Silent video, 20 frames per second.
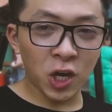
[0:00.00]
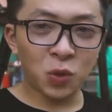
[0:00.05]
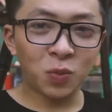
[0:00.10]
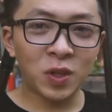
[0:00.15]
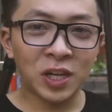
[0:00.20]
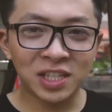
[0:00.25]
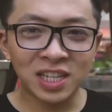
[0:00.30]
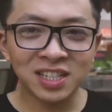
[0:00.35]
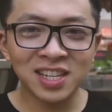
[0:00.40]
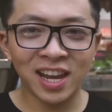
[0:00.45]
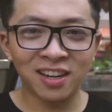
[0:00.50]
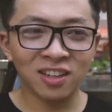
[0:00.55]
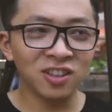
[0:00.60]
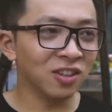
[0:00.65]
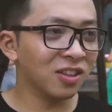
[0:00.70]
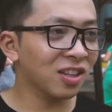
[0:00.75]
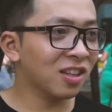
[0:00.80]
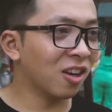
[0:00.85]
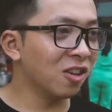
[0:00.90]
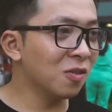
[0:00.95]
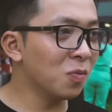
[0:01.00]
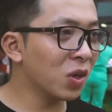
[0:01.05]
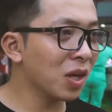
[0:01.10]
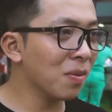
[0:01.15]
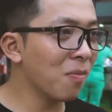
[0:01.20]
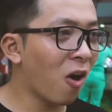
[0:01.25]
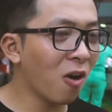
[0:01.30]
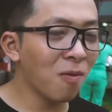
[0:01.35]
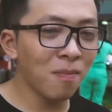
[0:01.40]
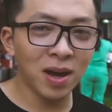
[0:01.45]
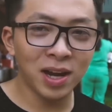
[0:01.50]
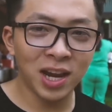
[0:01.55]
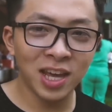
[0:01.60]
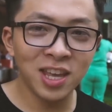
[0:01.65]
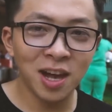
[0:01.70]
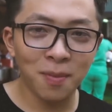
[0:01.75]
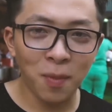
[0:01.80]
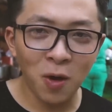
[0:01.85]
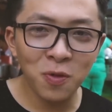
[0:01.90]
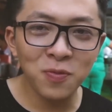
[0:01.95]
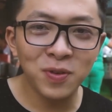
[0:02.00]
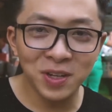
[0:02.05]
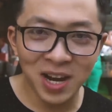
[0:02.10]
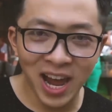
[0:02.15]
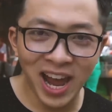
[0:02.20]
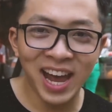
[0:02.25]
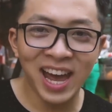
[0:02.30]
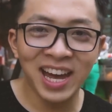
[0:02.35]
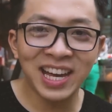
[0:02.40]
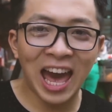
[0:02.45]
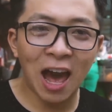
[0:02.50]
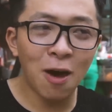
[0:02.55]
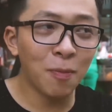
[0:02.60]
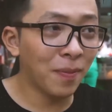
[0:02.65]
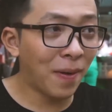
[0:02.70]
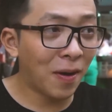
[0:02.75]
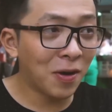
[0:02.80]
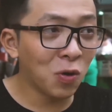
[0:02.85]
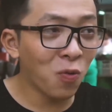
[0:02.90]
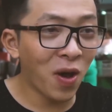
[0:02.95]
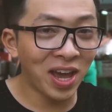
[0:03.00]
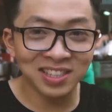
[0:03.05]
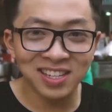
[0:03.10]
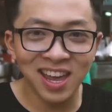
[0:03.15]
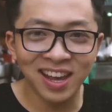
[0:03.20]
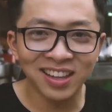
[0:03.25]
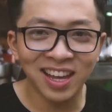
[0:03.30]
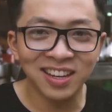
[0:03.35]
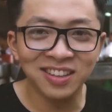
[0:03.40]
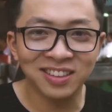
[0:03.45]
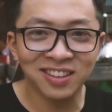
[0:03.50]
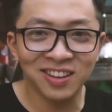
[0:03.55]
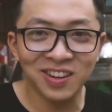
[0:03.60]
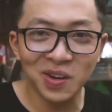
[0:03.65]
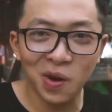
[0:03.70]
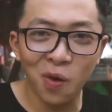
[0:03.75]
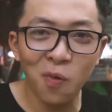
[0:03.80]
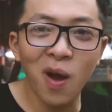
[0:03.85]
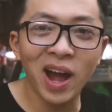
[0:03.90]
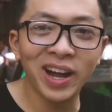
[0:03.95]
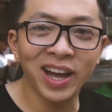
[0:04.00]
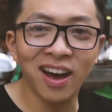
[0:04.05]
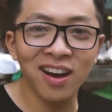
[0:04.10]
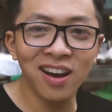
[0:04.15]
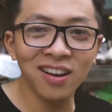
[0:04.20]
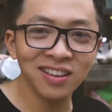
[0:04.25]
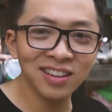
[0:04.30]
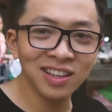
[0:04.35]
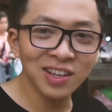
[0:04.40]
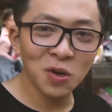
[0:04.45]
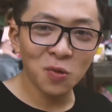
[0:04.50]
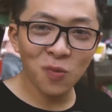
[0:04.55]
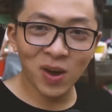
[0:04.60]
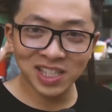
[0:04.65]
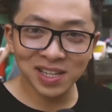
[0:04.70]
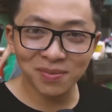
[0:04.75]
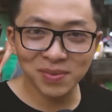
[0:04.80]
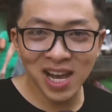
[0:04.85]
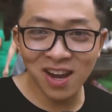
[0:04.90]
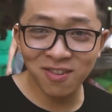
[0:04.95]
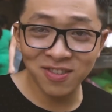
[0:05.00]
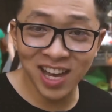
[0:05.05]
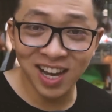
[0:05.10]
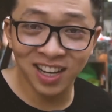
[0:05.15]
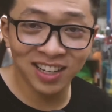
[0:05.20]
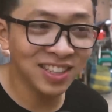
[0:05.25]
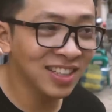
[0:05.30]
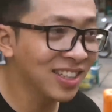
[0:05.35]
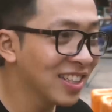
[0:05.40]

Giờ chúng ta sẽ sang đường để thử một cái món mà nãy giờ Bảo vừa ăn há cảo mà Bảo đã quan sát thấy được nó, khổ qua cà ớt. Qua xem sao nhé.